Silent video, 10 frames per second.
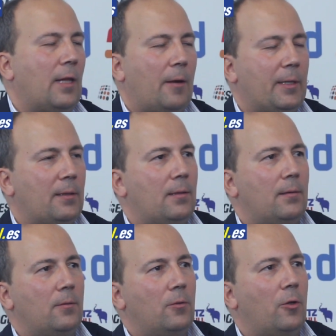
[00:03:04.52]
Totalmente.
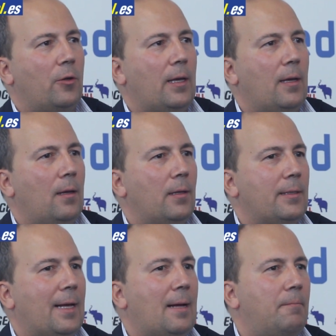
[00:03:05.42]
Creo
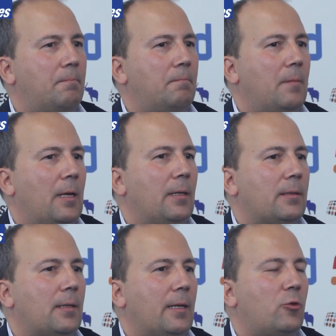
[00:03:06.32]
que ya
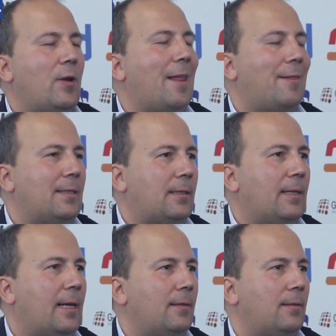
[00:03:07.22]
es una
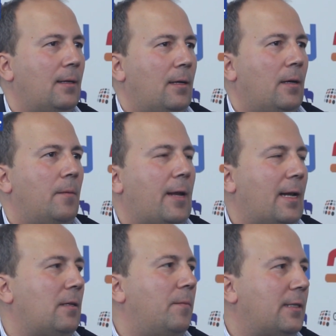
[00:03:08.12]
necesidad
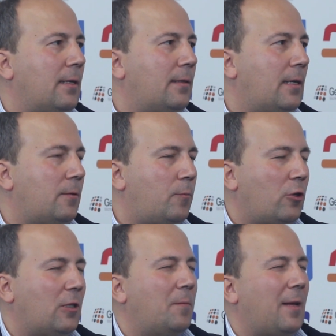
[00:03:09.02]
para las empresas de
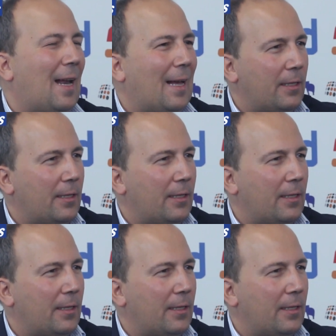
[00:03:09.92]
transporte, para la